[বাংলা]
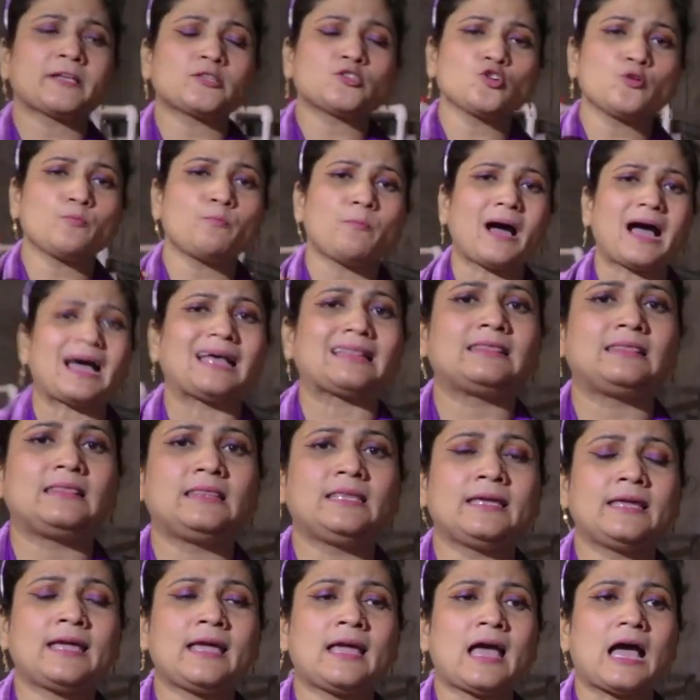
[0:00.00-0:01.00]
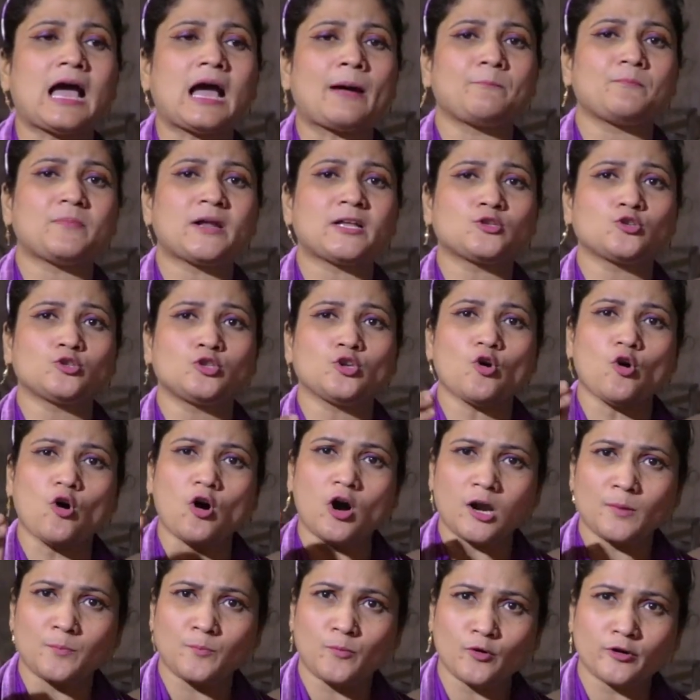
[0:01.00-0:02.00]
কিছু বাদ দিয়ে আপনার যদি
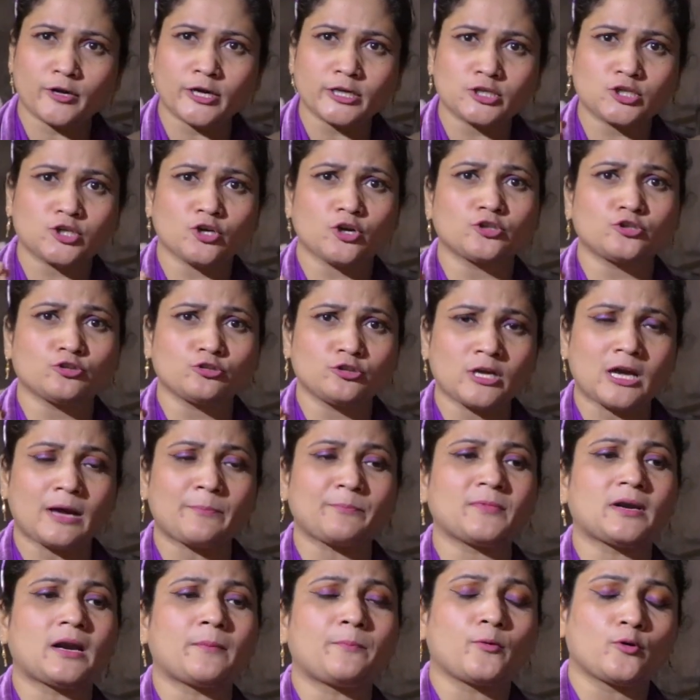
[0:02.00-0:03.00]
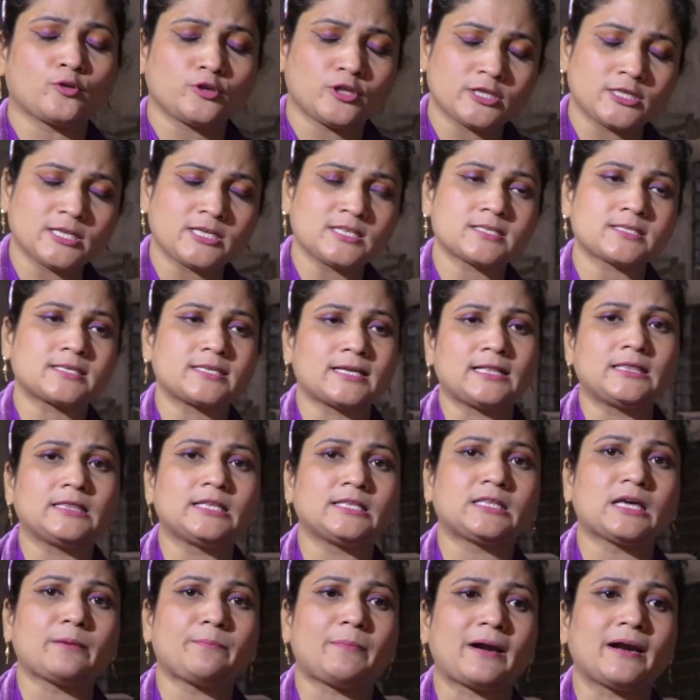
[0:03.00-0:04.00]
অল্প কিছু যদি আপনারা প্রতিদিন সেল
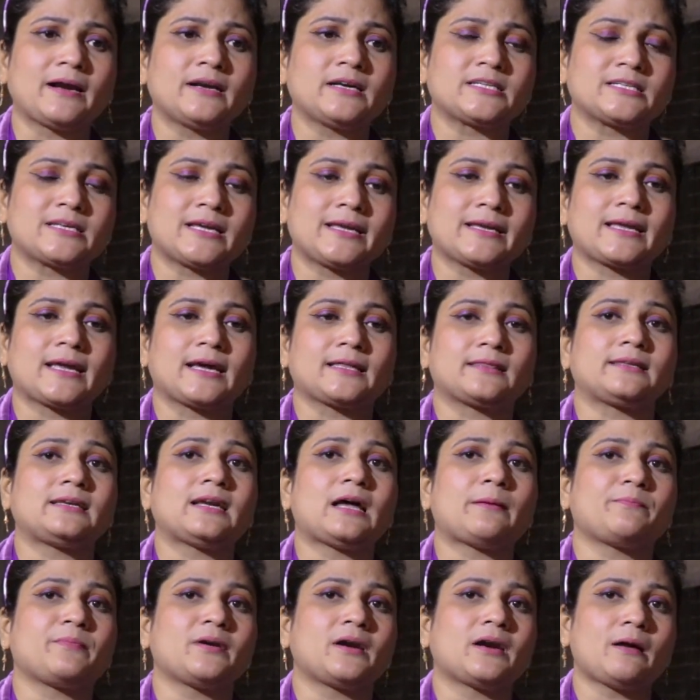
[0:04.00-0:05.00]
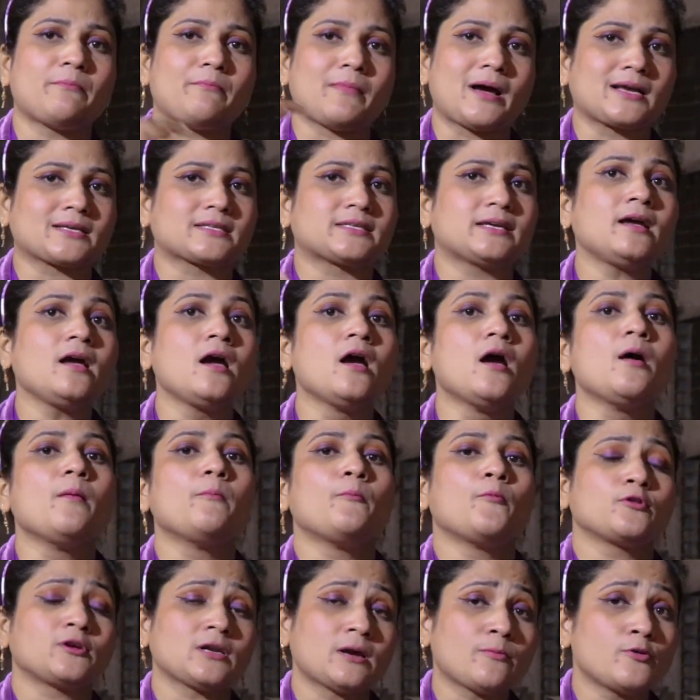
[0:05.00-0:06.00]
দিতে পারেন সেই ক্ষেত্রে আপনারা মাসে
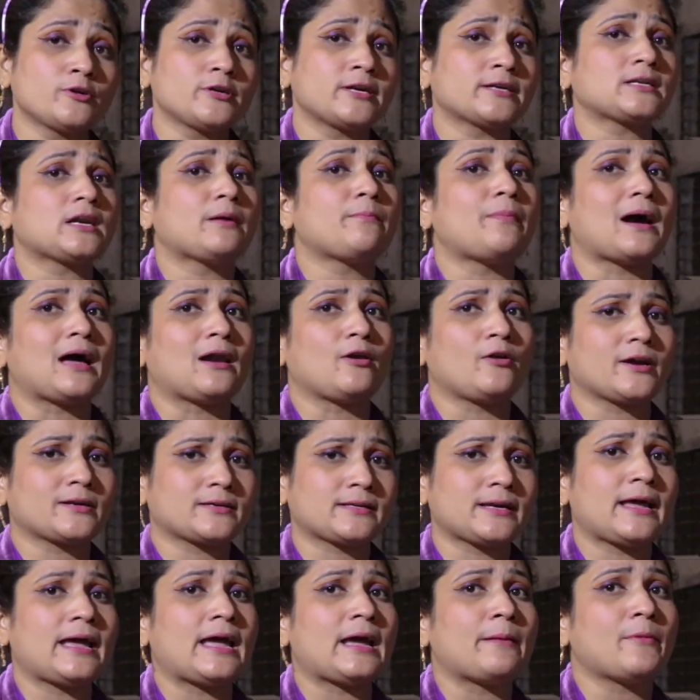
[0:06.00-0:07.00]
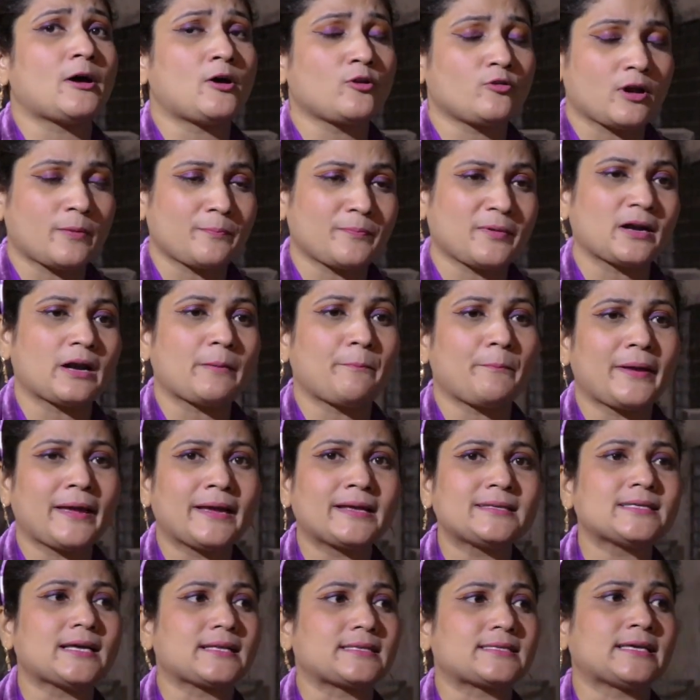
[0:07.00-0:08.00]
মোটামুটি একটা ভালো একটা অ্যামাউন্ট আপনারা
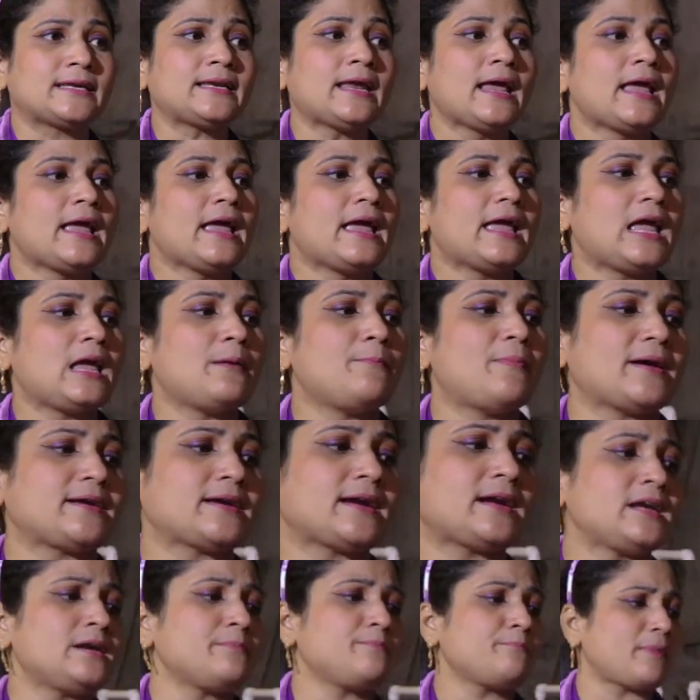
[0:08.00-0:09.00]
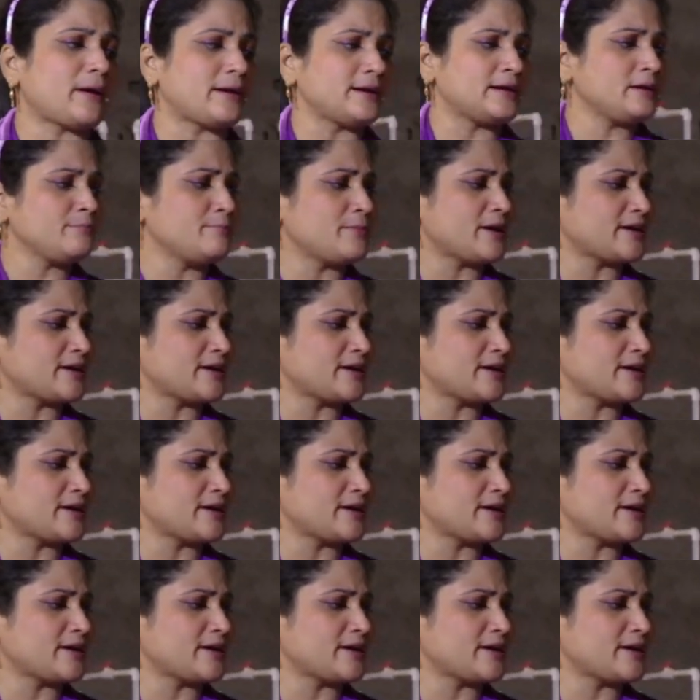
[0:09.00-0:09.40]
পেয়ে যাচ্ছেন এই ব্যাটারি পানির